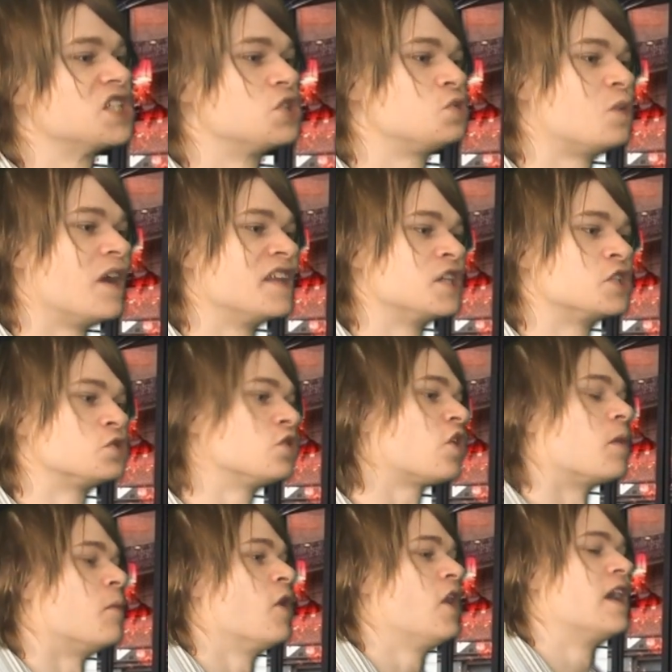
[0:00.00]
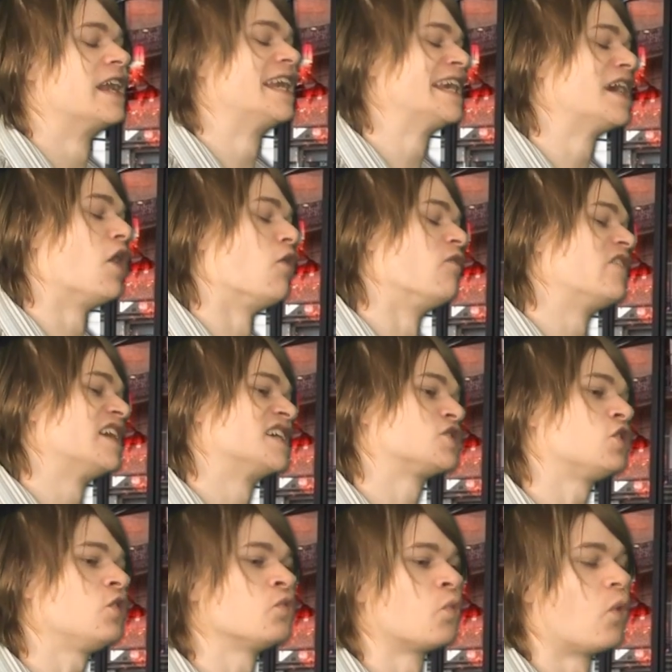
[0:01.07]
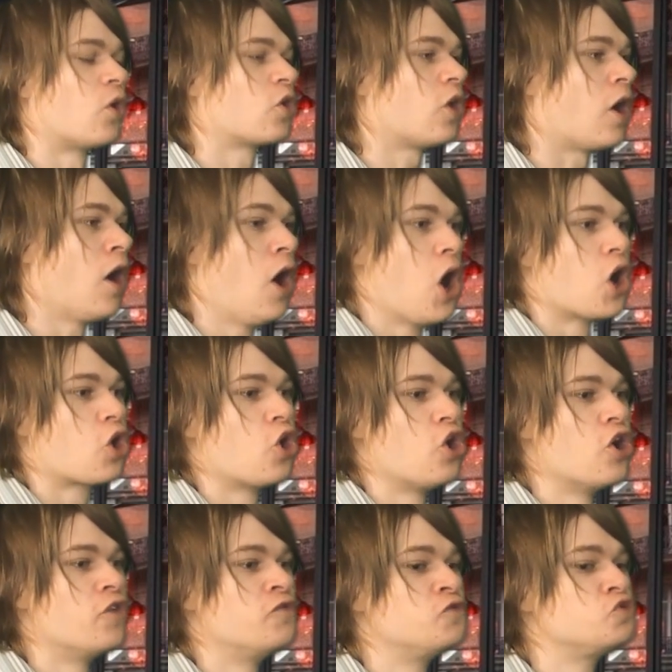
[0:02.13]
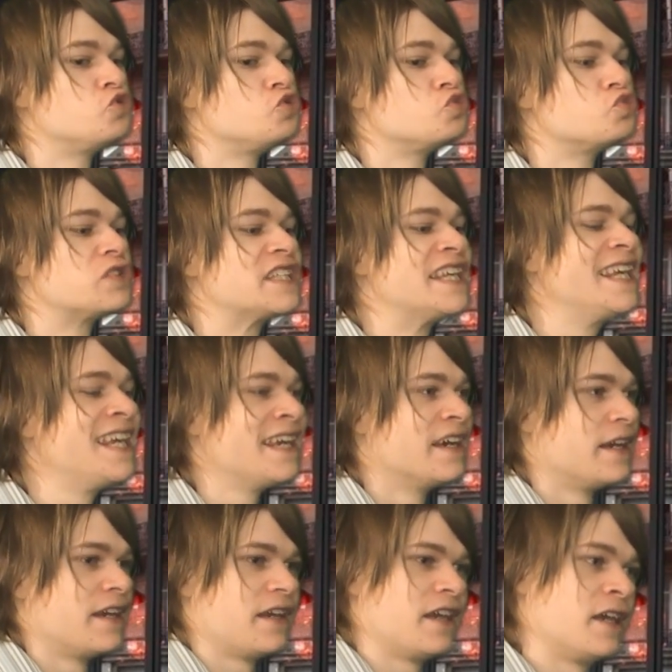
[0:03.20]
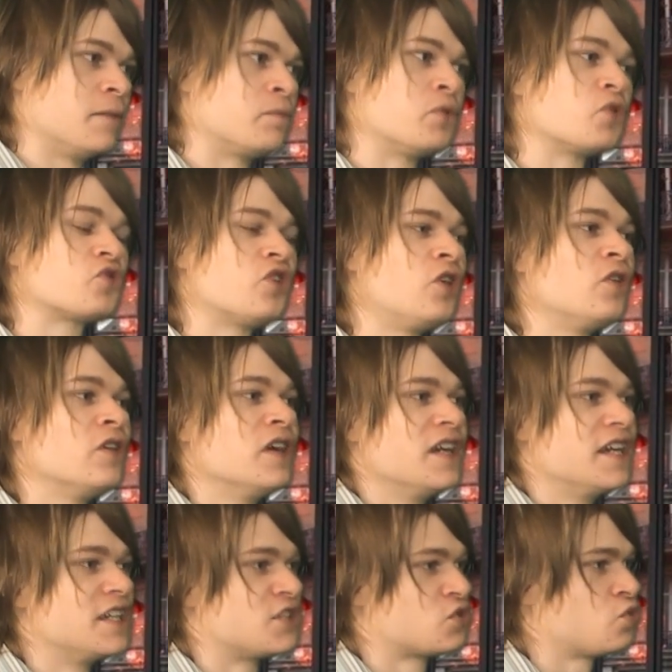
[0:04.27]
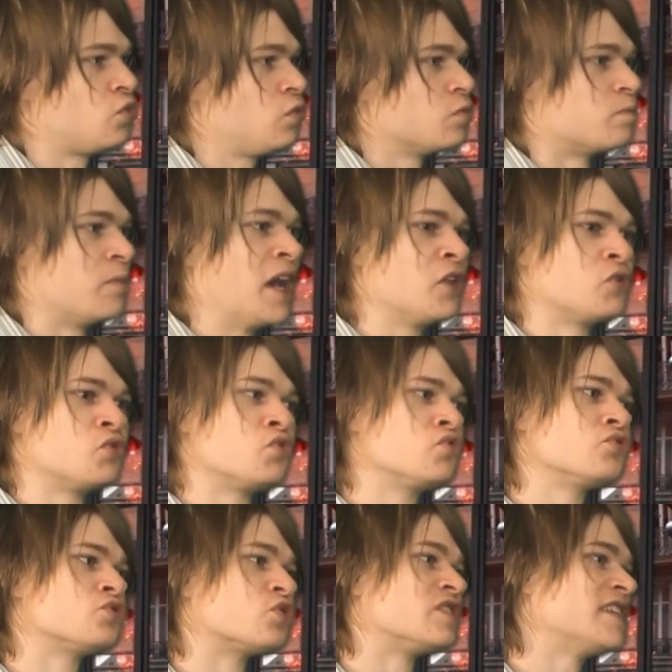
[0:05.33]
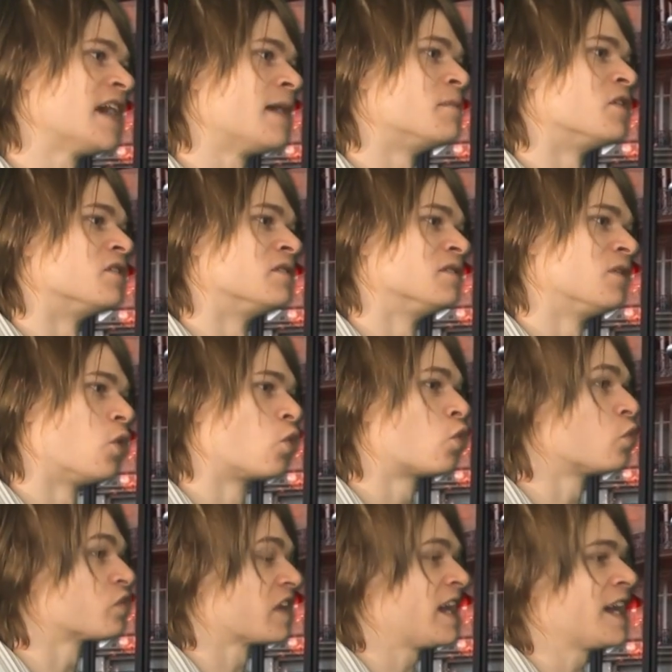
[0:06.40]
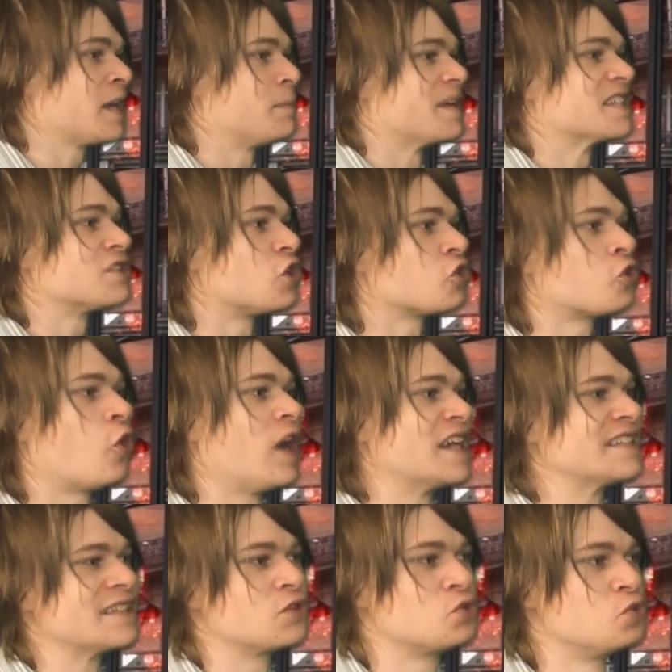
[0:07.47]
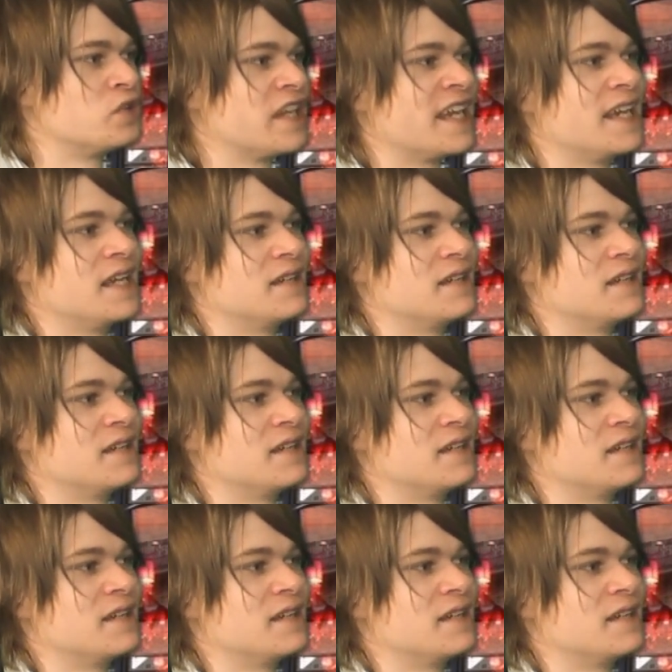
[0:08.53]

qui jouent à des jeux comme League of Legends ou encore Call of Duty, et pourtant ils sont pas du tout sociables. Au contraire, ils passent leur temps à s'insulter.